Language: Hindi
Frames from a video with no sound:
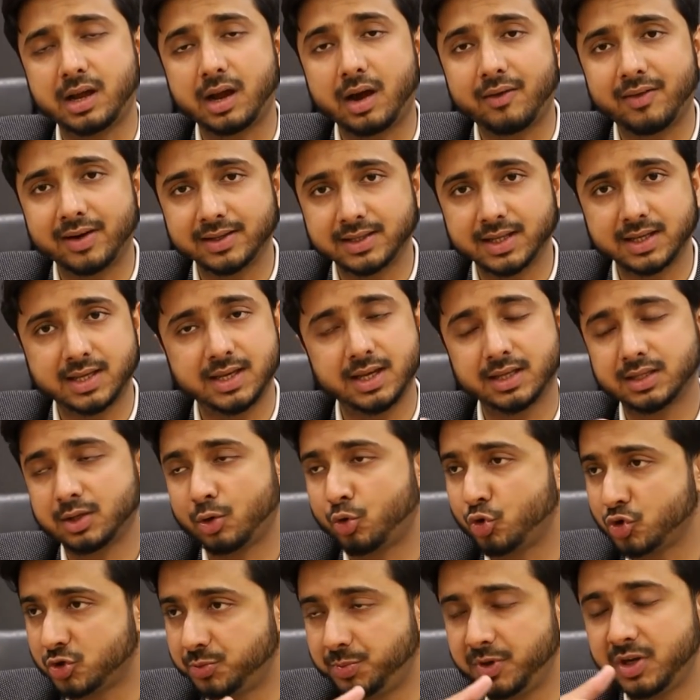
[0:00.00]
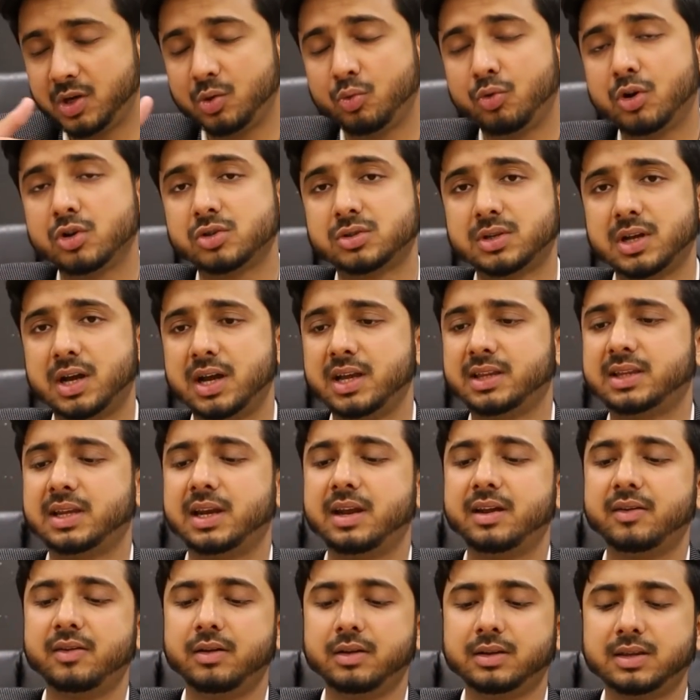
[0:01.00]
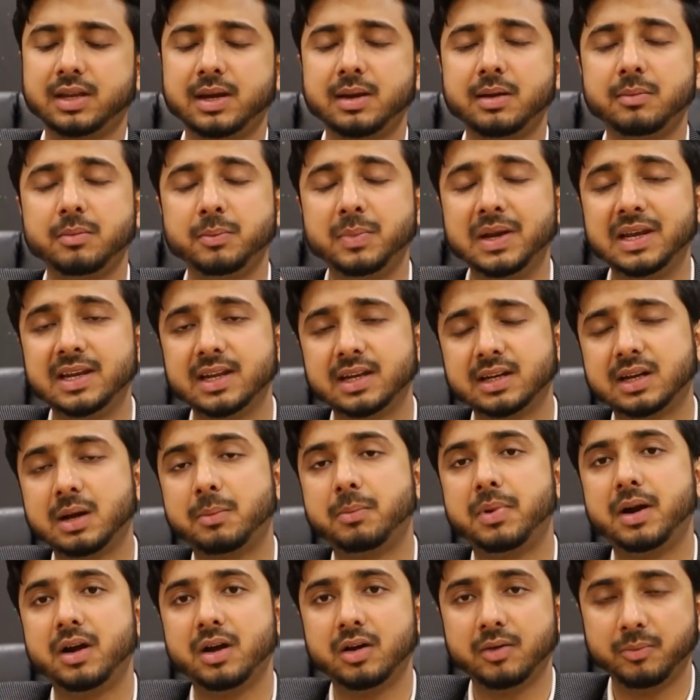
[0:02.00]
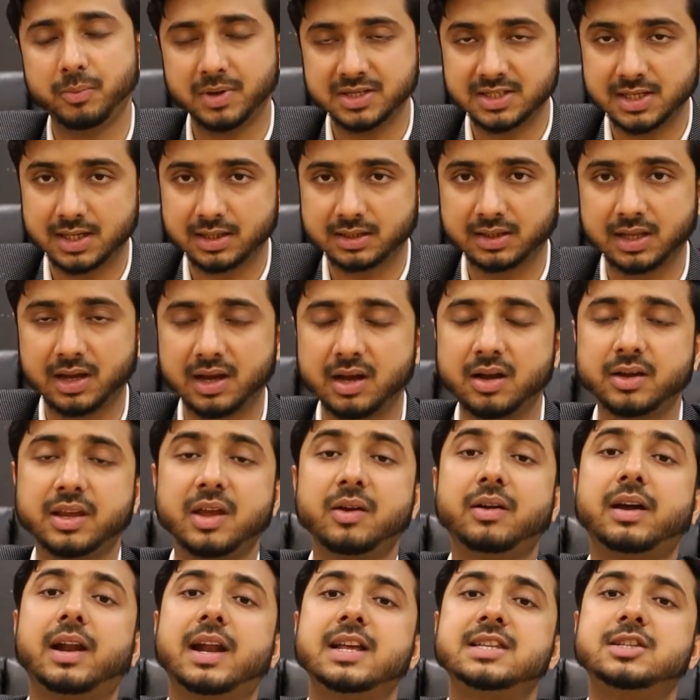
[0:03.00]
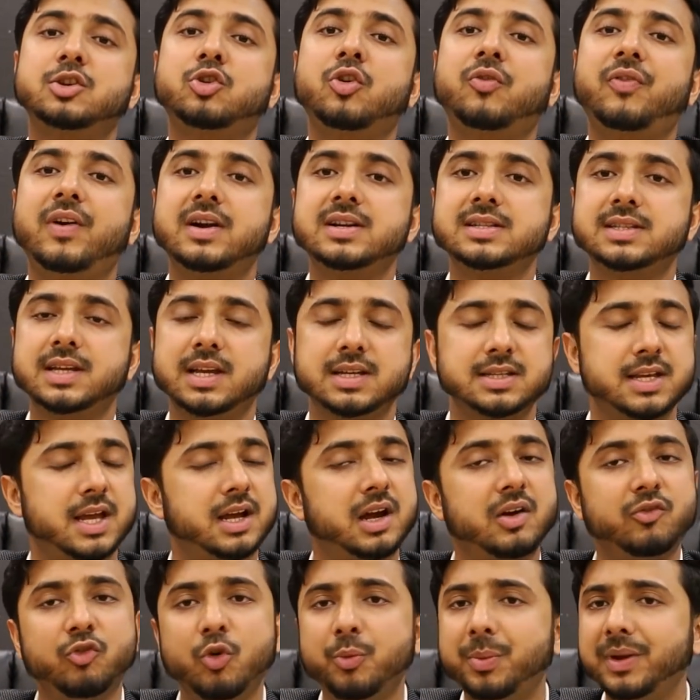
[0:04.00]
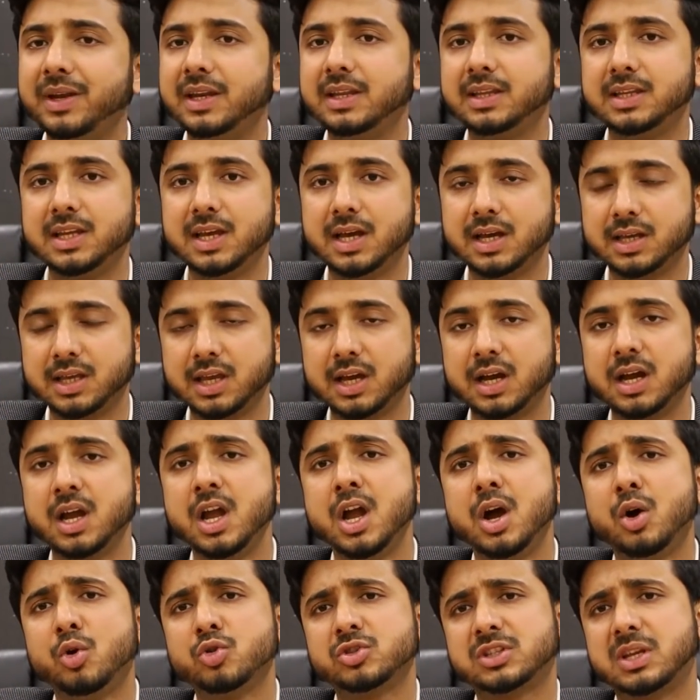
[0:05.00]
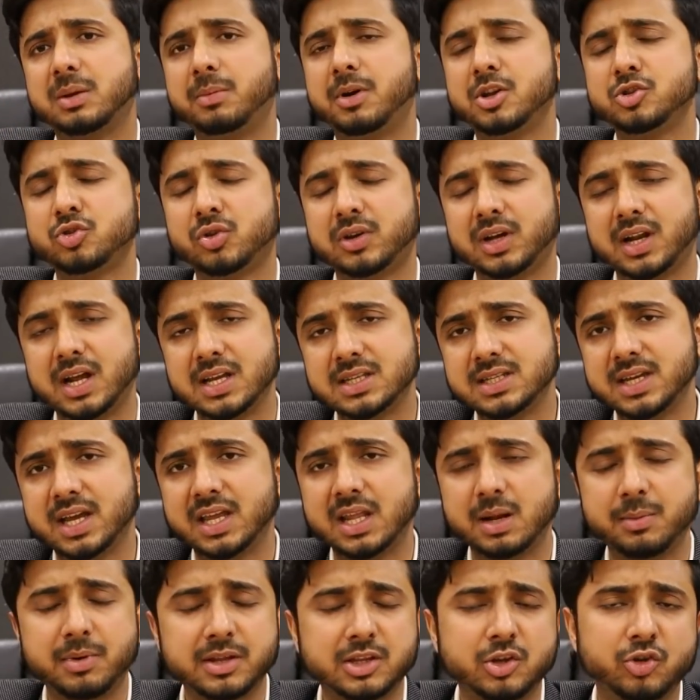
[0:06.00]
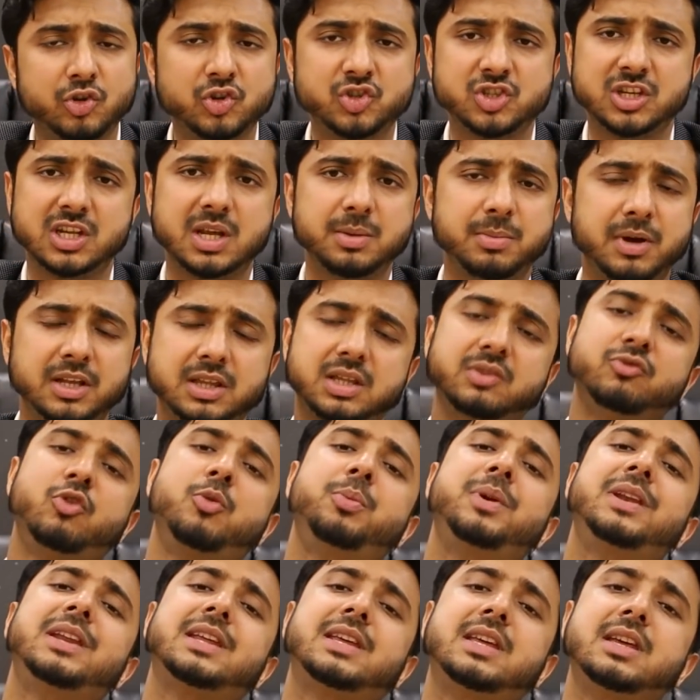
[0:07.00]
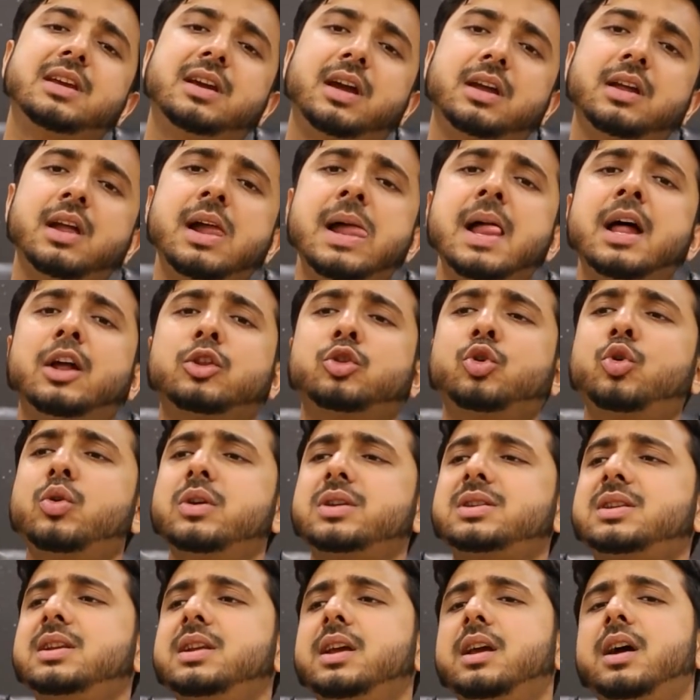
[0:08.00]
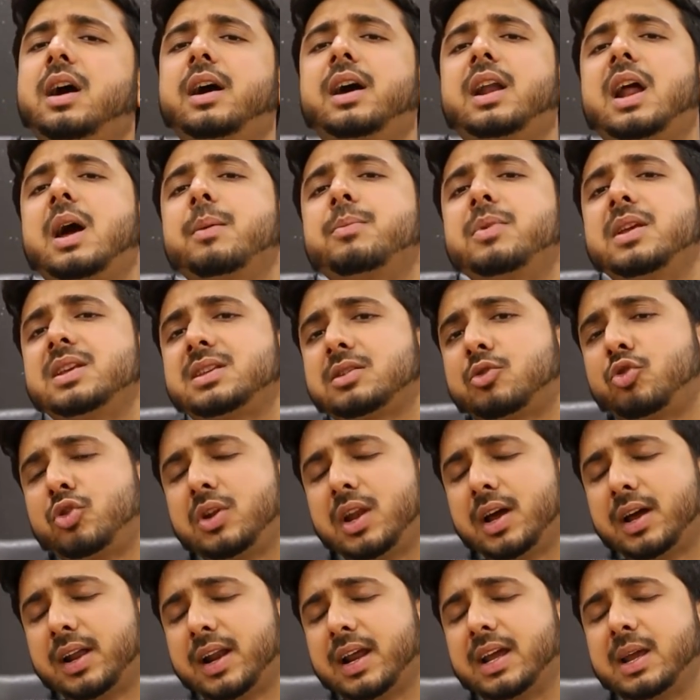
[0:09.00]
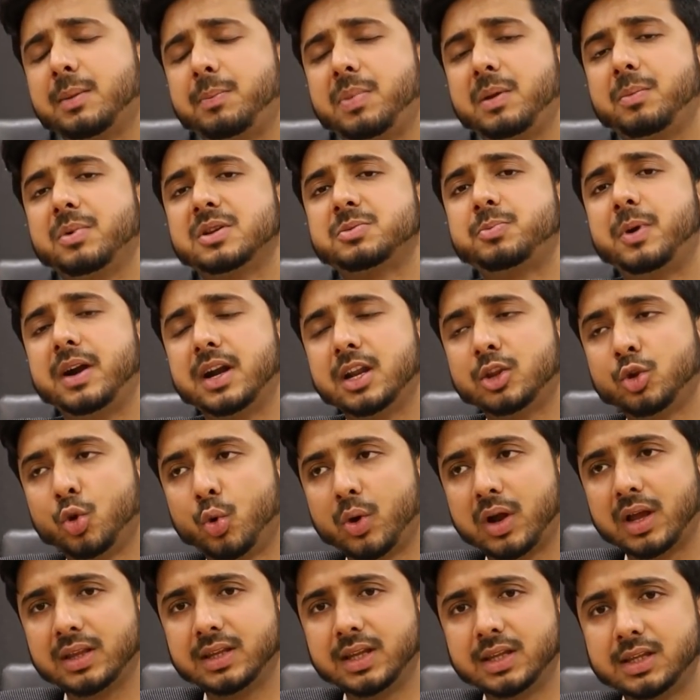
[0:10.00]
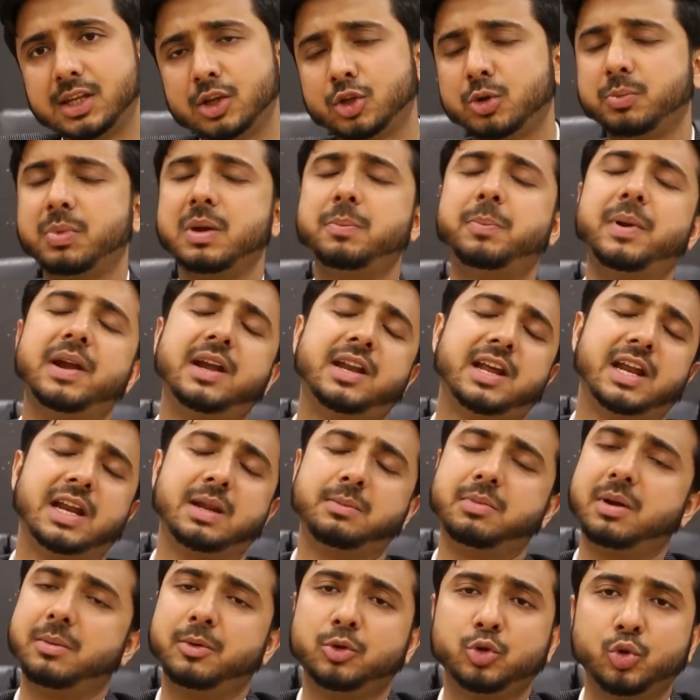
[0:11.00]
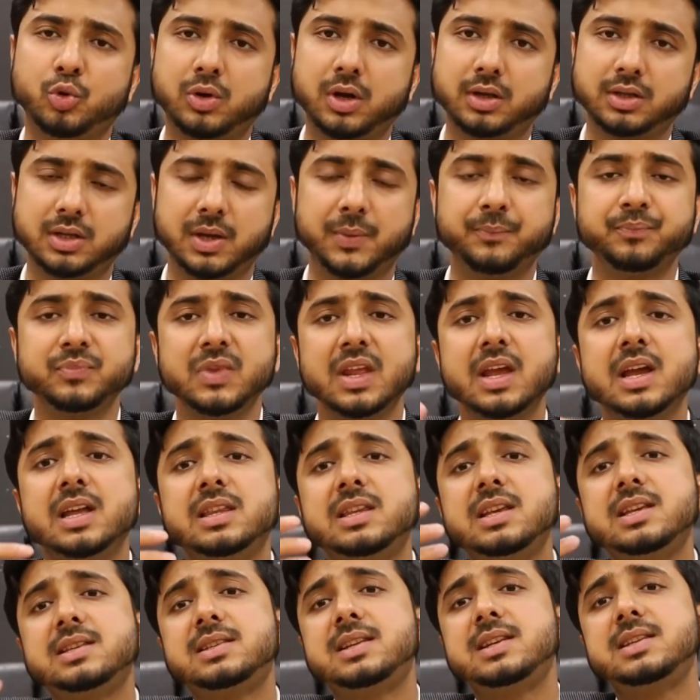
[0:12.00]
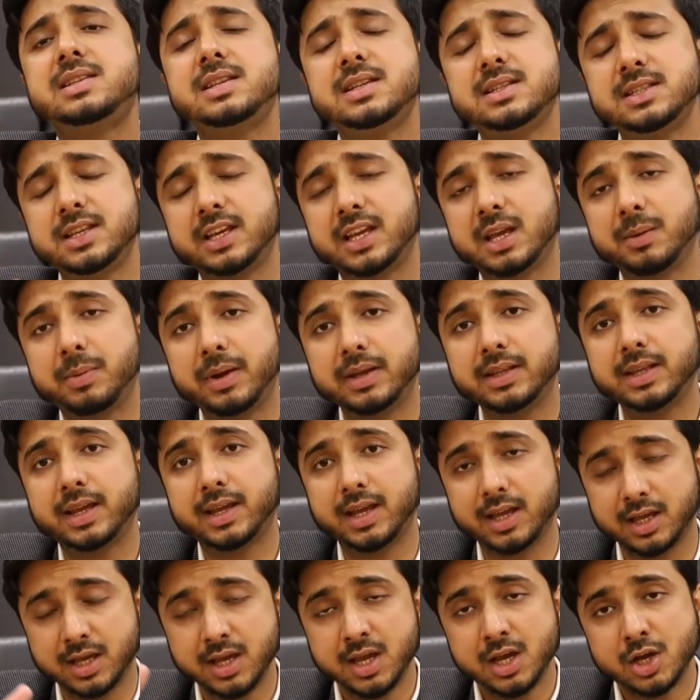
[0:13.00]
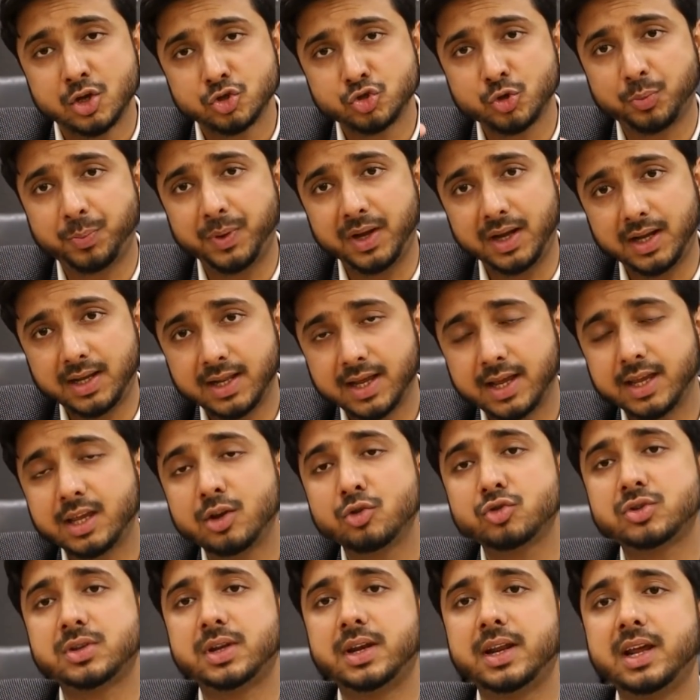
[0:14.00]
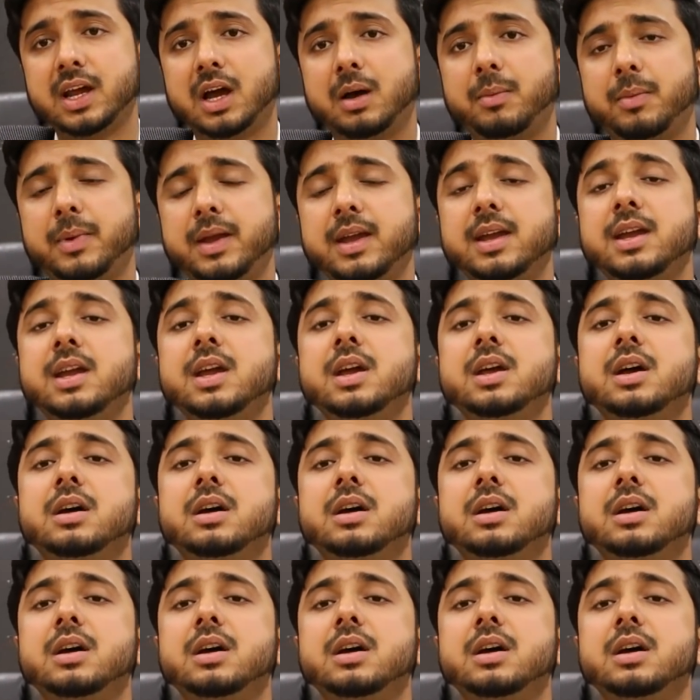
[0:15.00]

का वादा किया था कुछ भी नहीं हुआ उसका इतने इतने बिलियन का बजट था कि कराची को फंड दिया जाएगा वो भी नहीं दिया गया उसके बाद जो कराची हैदराबाद की यूनिवर्सिटी की बात थी वो भी नहीं की गई तो इसलिए अगर आप ये इसको लग रहा है कि पीपल्स पार्टी धोखा देती है तो भाई पी ने भी हमें धोखा दिया तीसरी चीज़ ये कि भाई देखें जो पी है उसने हमें